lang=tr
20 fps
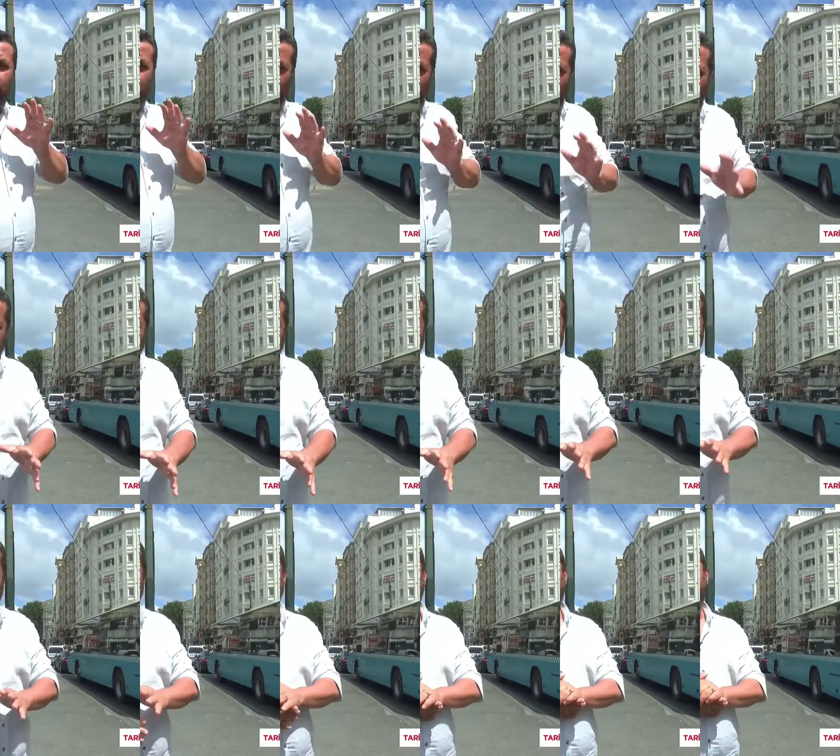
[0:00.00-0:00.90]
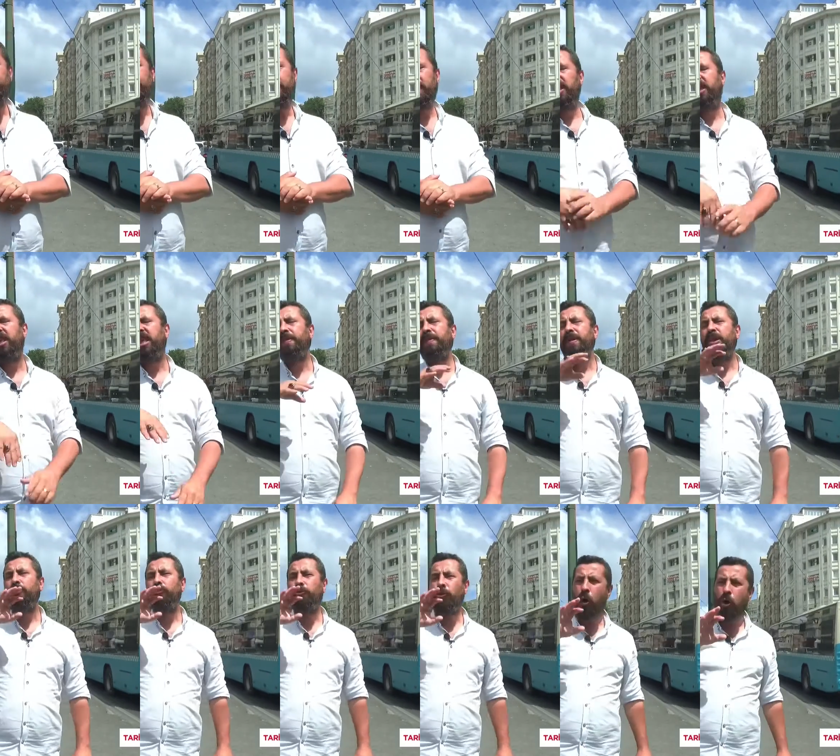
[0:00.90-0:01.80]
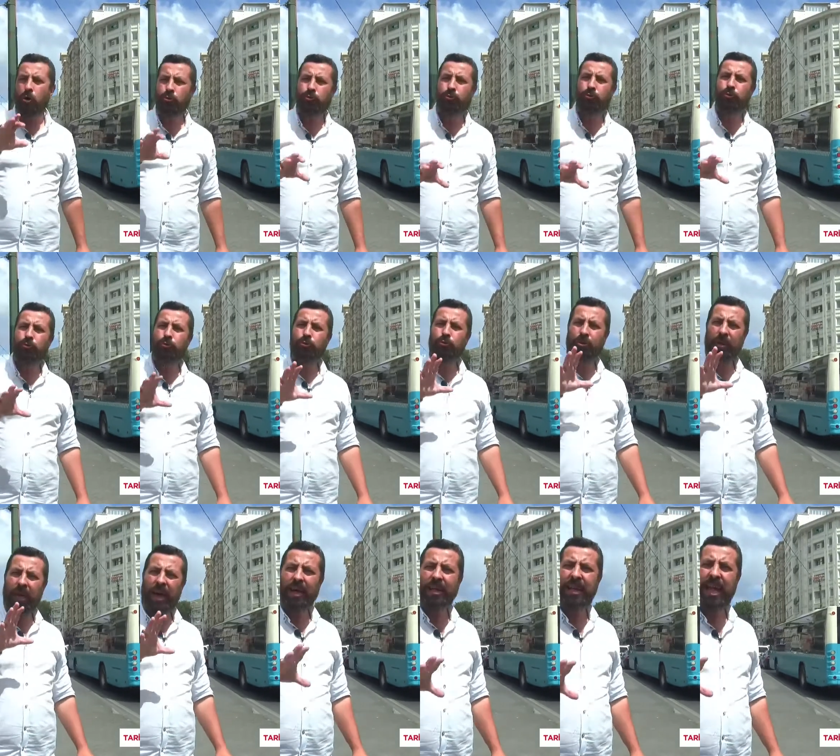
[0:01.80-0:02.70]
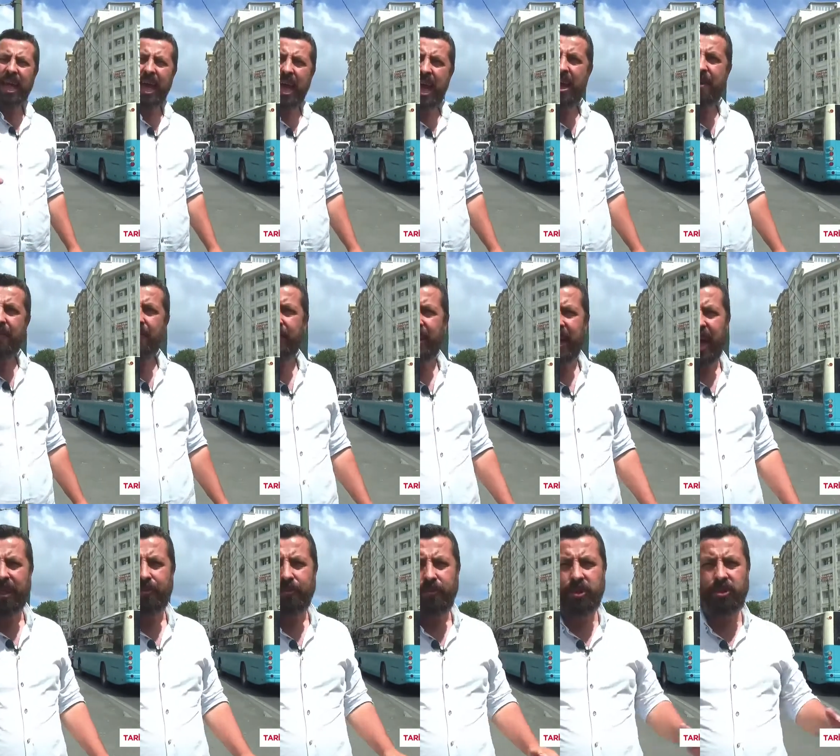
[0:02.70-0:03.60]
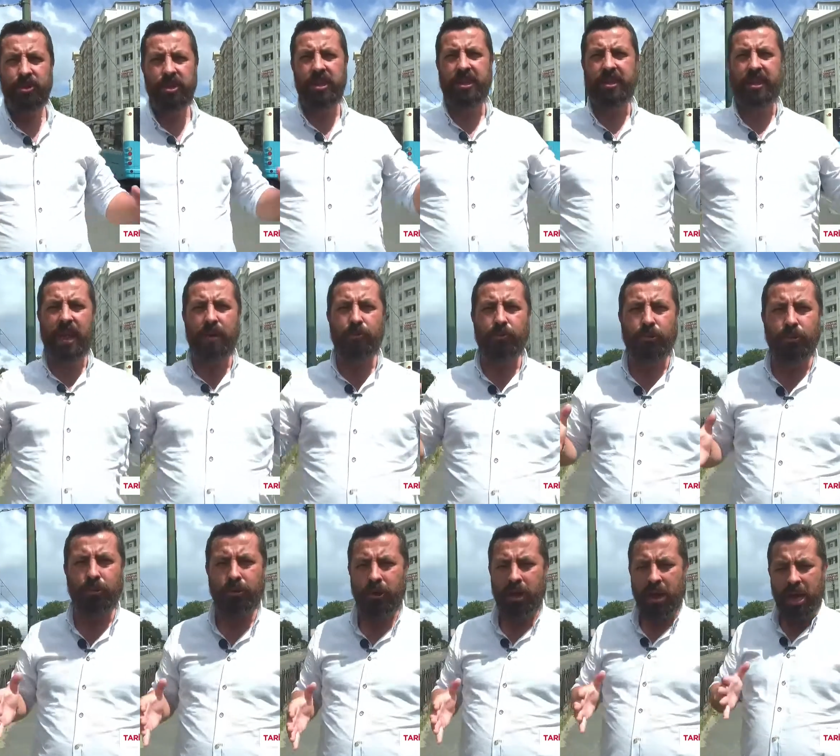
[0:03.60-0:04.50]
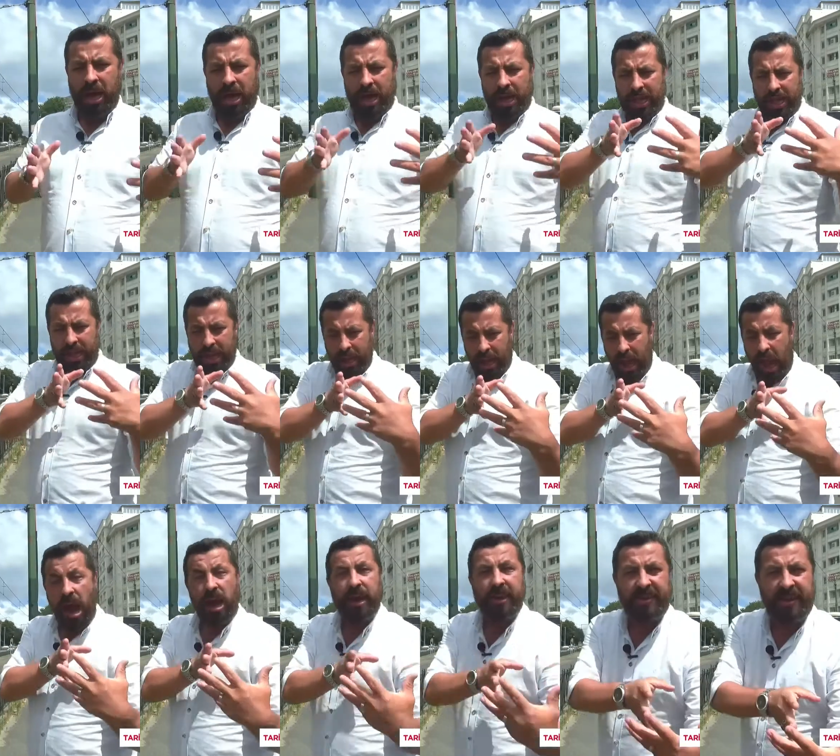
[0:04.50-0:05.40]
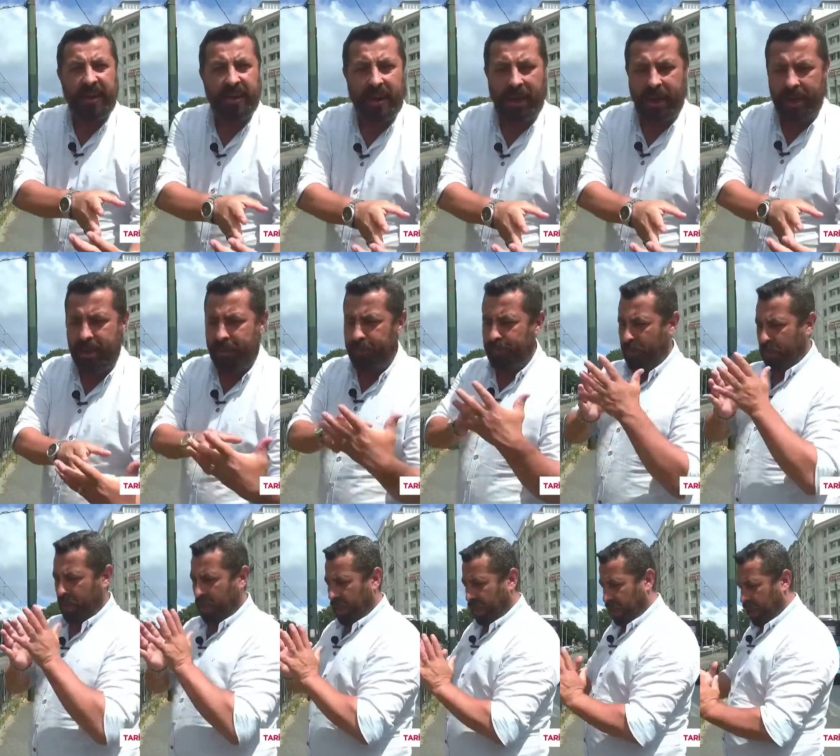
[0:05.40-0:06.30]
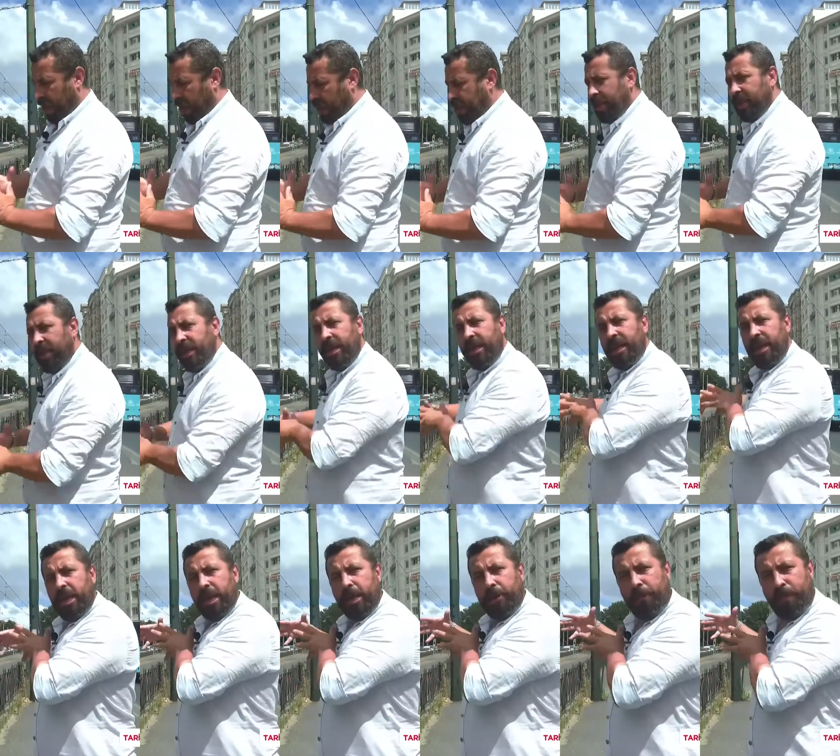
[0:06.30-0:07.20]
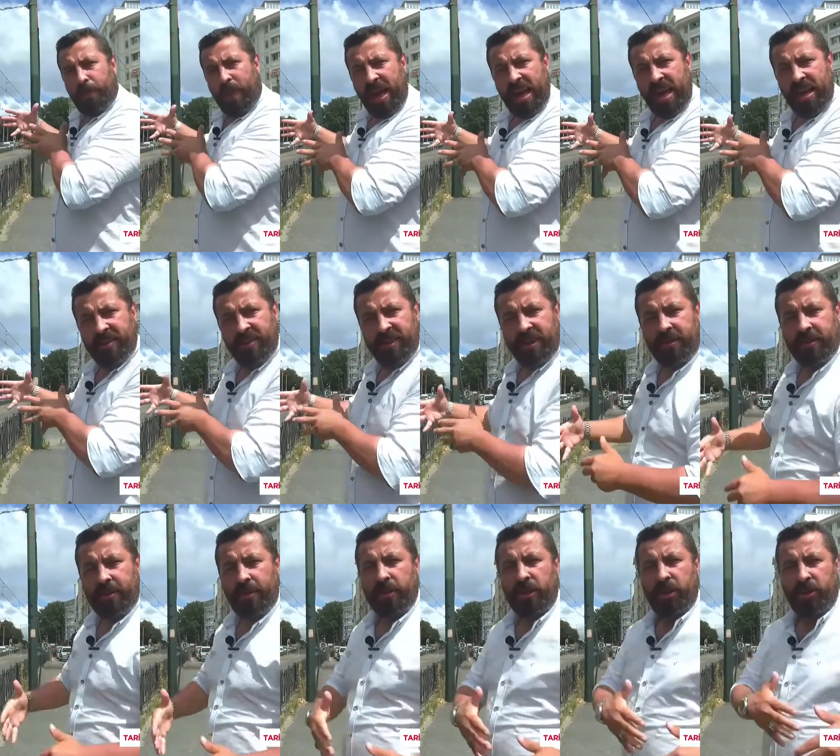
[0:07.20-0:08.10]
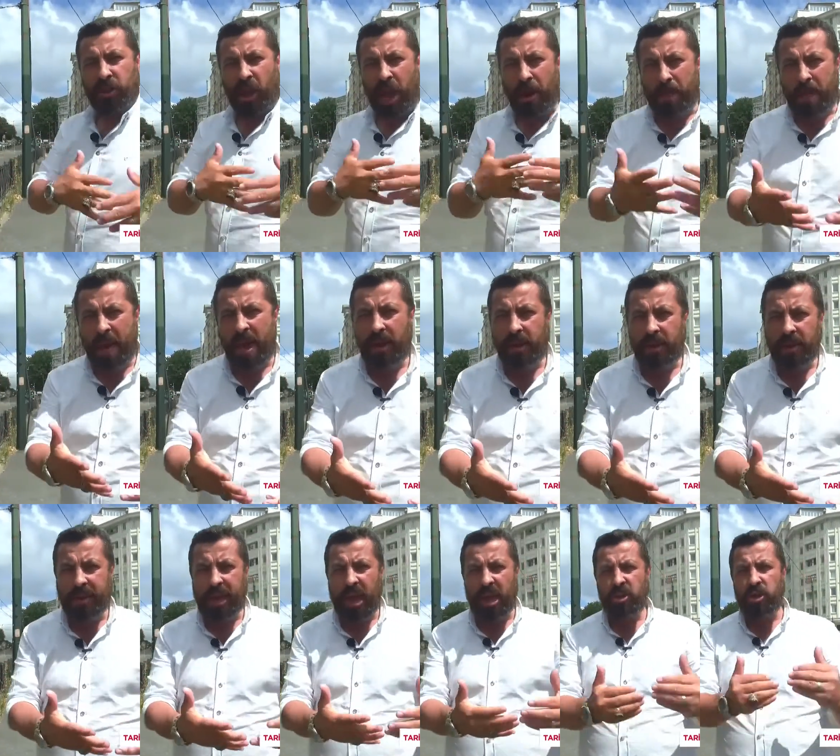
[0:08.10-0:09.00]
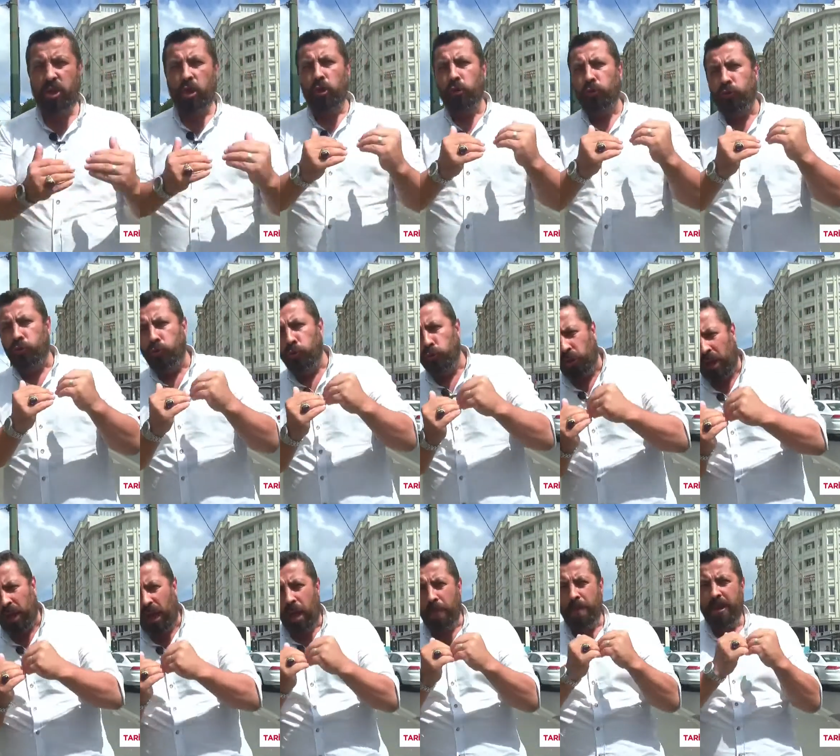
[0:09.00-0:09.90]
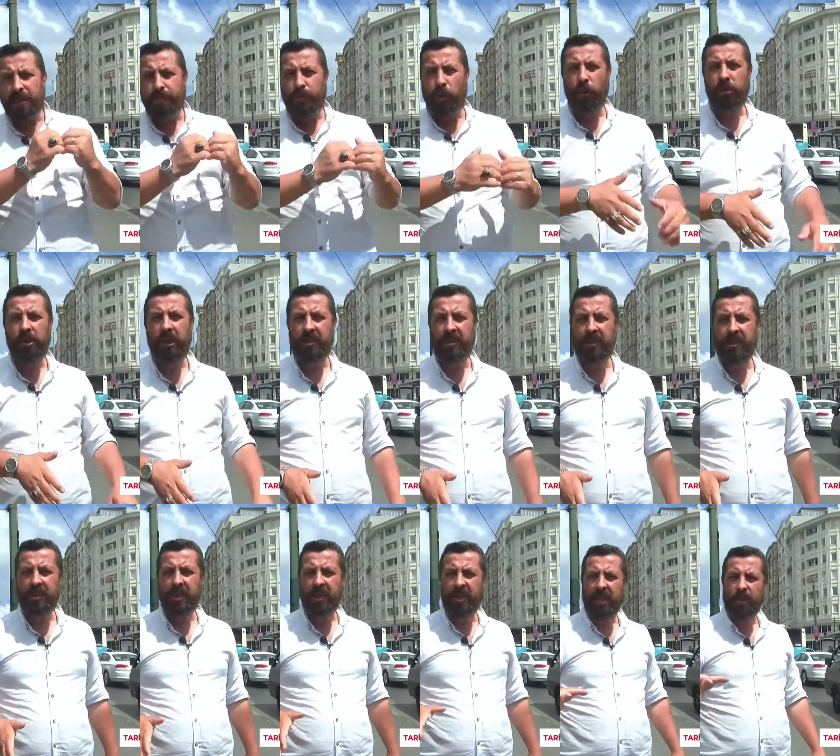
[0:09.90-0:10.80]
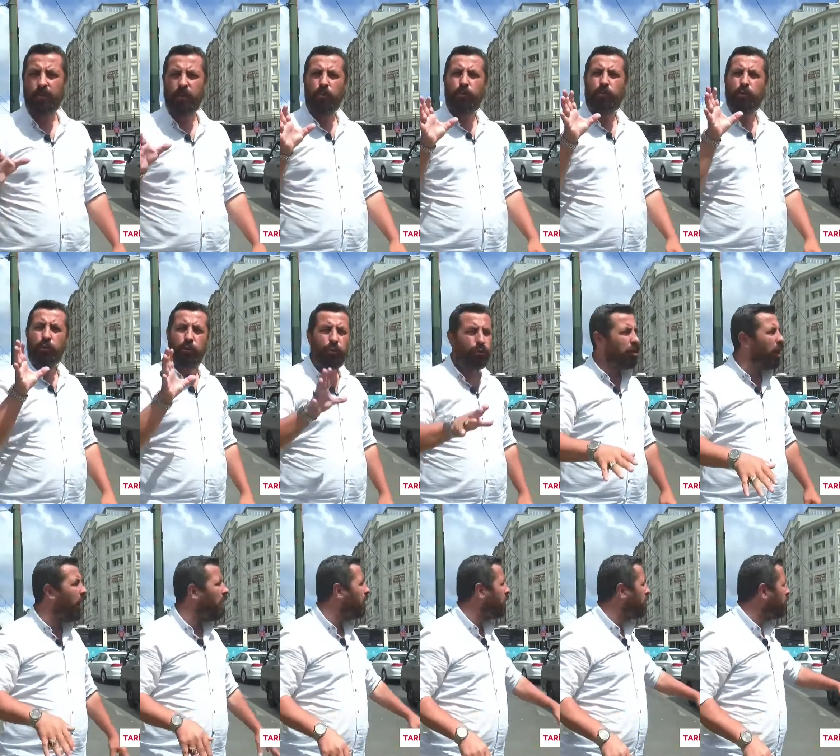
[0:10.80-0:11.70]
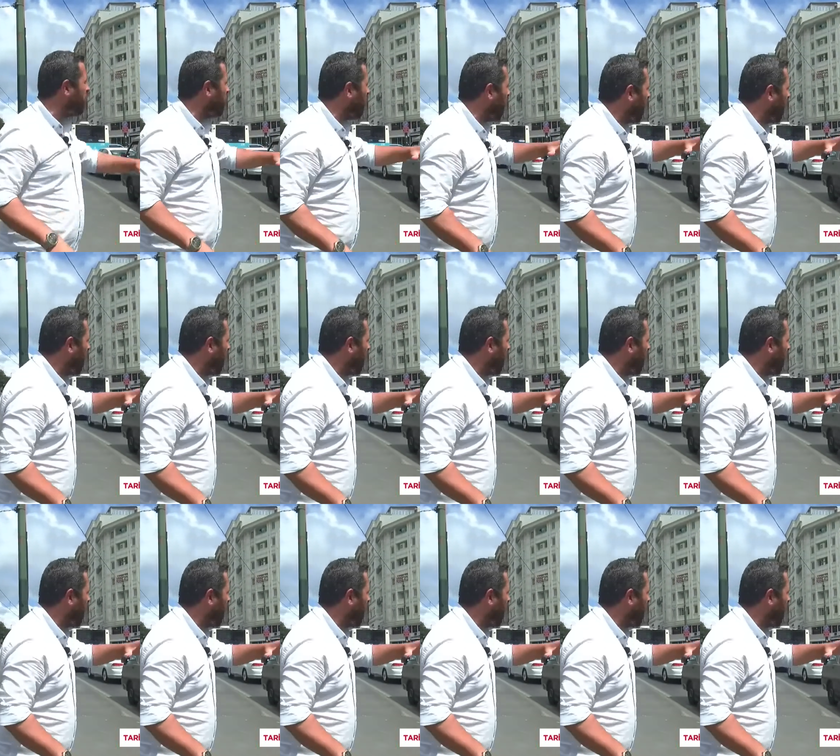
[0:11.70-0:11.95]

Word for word: Kayıtlı 2400 tane ev yanmış İstanbul, Aksaray, Laleli, Beyazıt, Çemberlitaş, Sultanahmet bölgesindeki bu büyük yangın